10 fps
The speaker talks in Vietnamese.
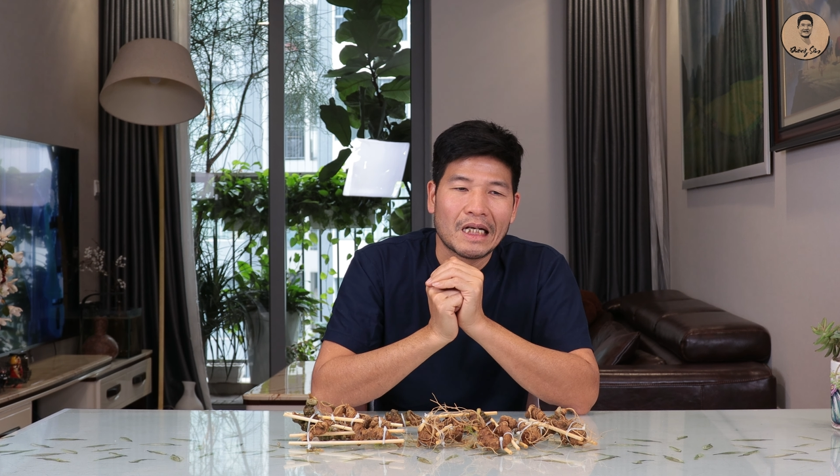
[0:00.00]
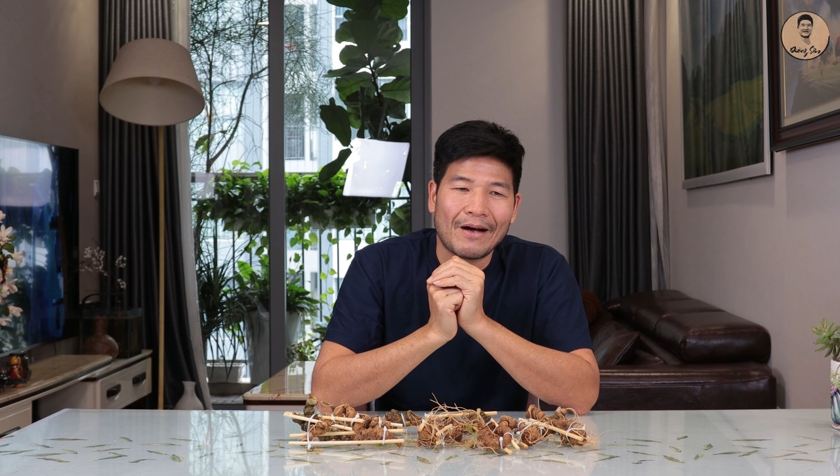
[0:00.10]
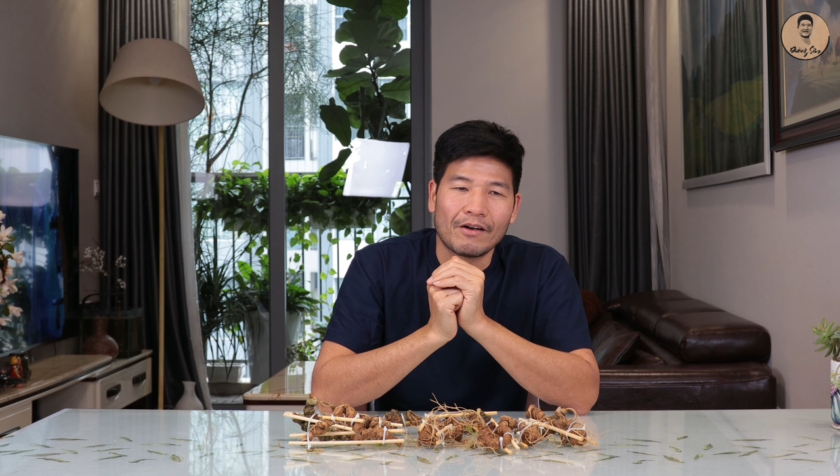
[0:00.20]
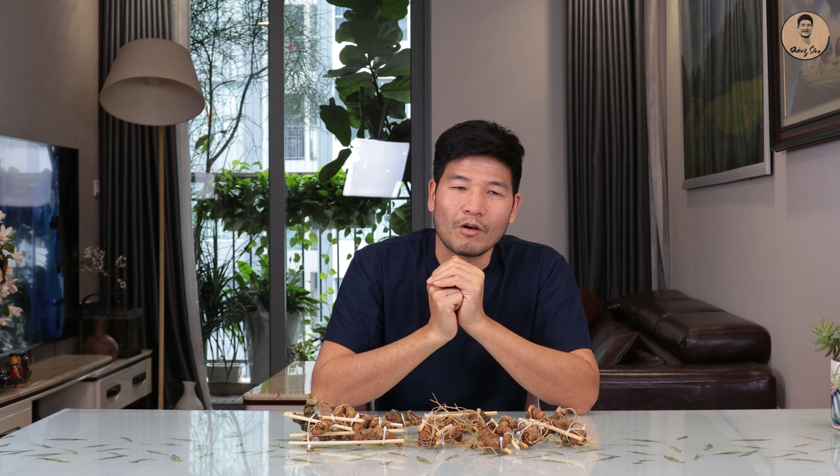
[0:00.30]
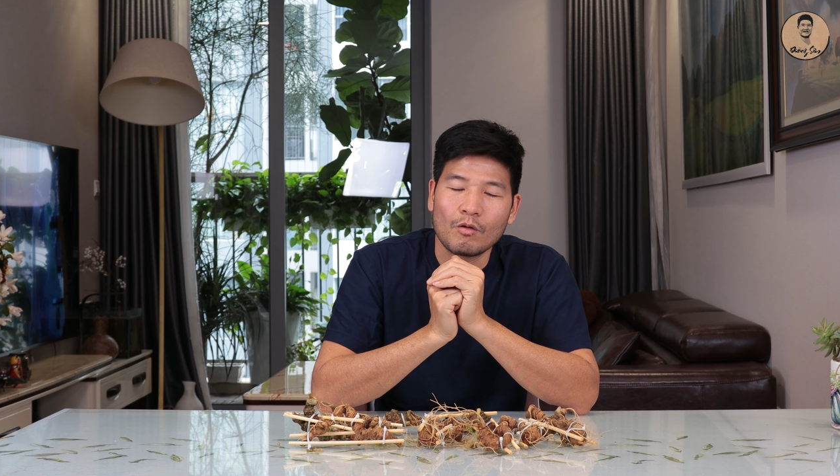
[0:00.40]

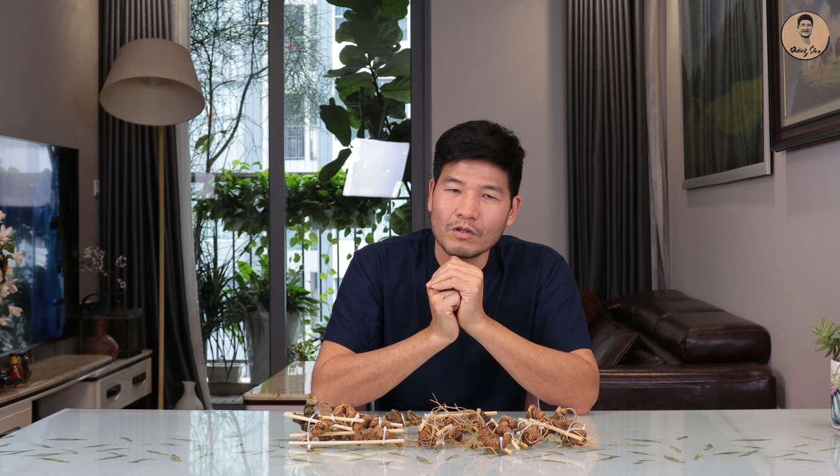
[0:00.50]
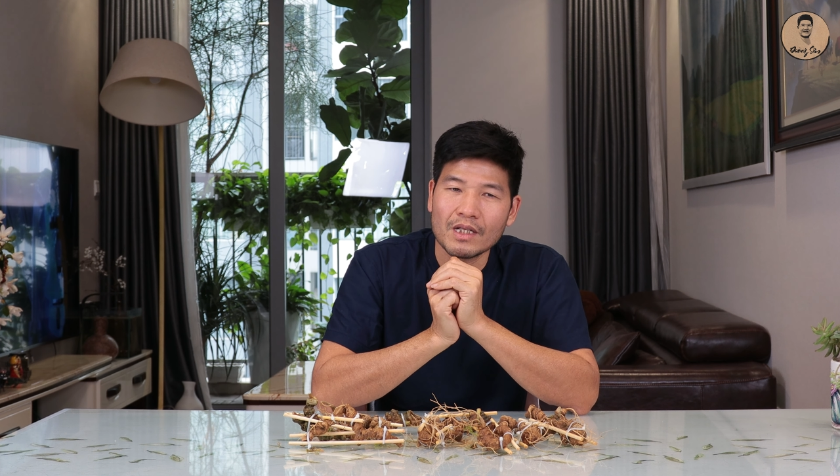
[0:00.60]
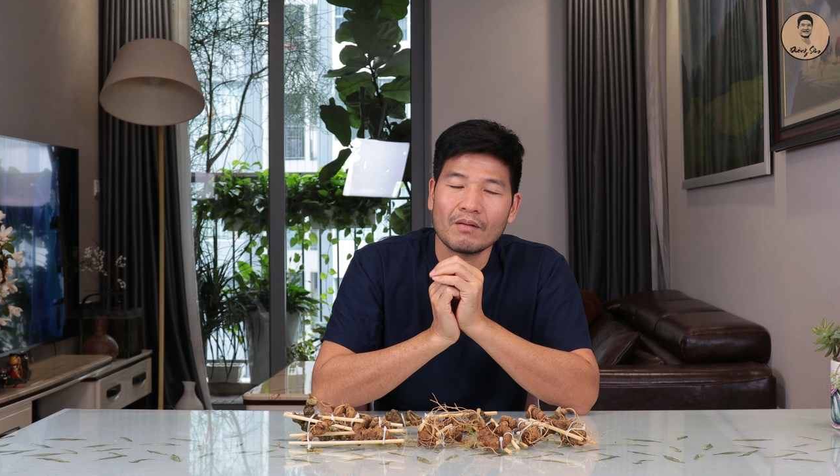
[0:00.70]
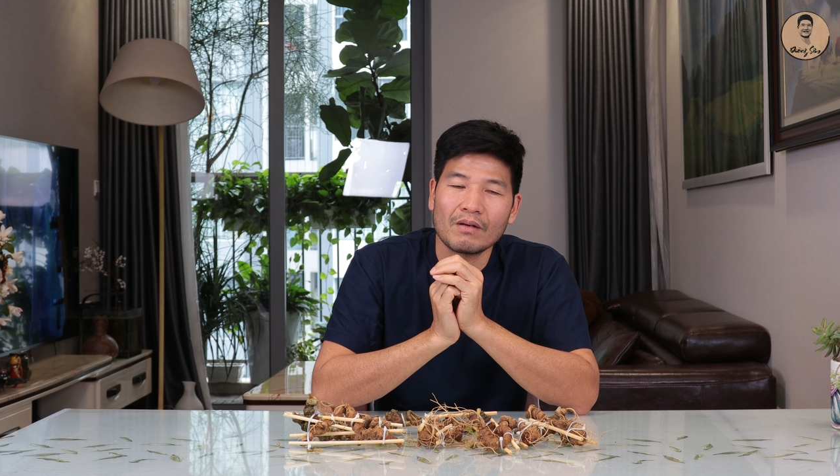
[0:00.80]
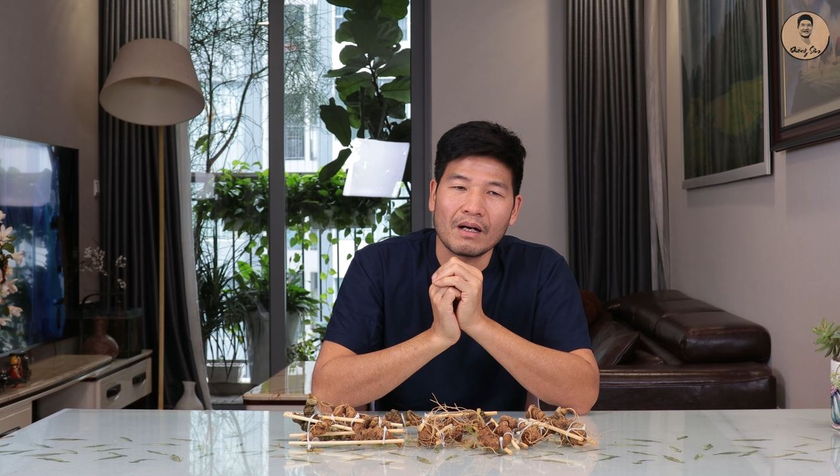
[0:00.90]
à, nó cũng
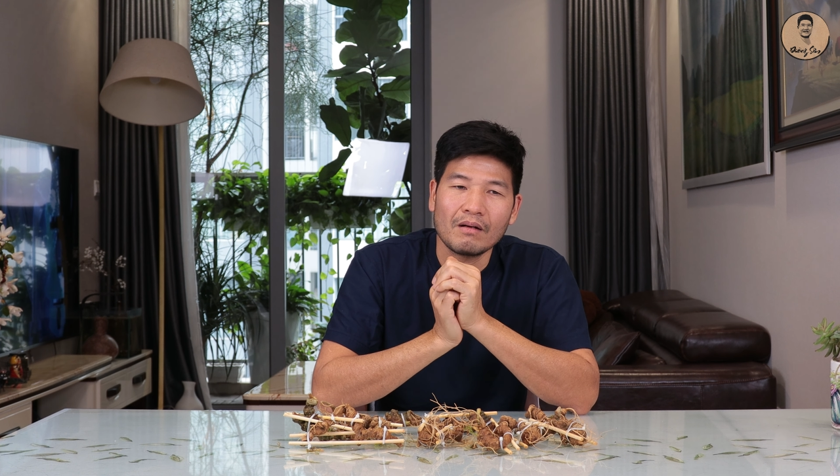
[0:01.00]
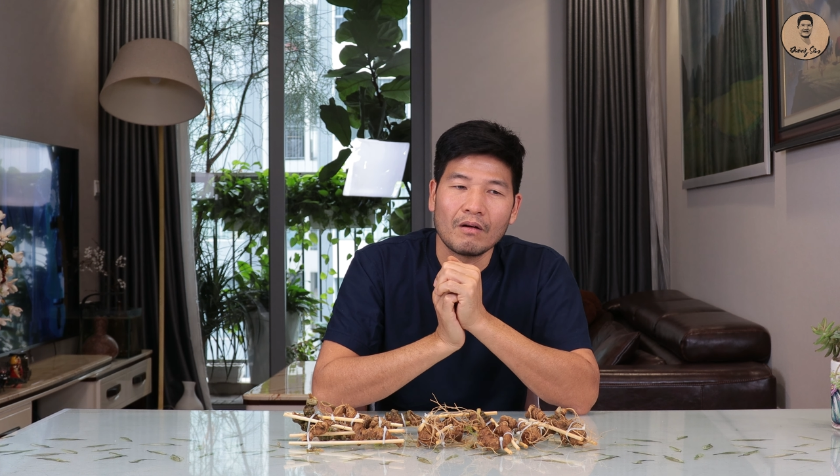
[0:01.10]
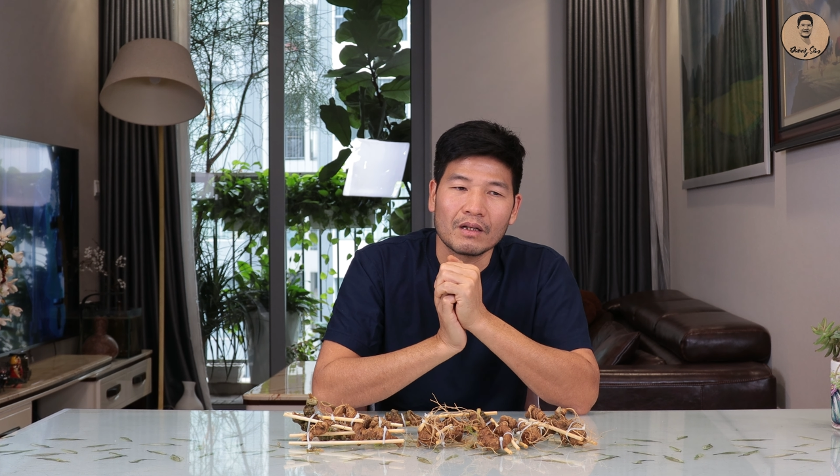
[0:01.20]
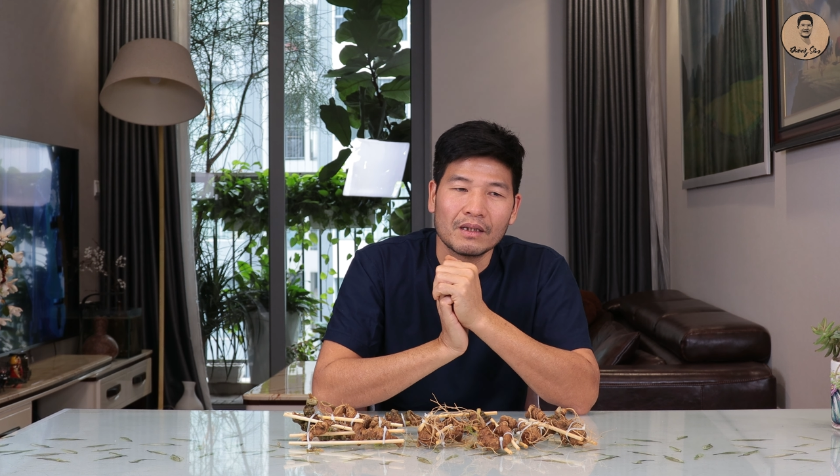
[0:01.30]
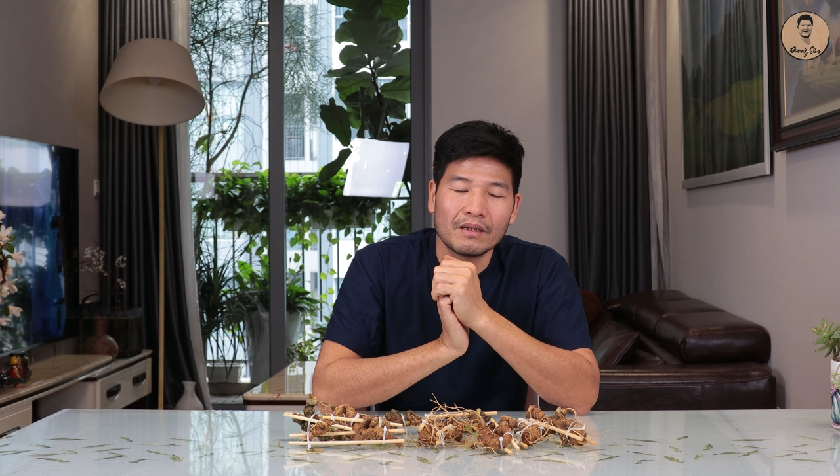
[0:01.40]
sẽ có đắng ngọt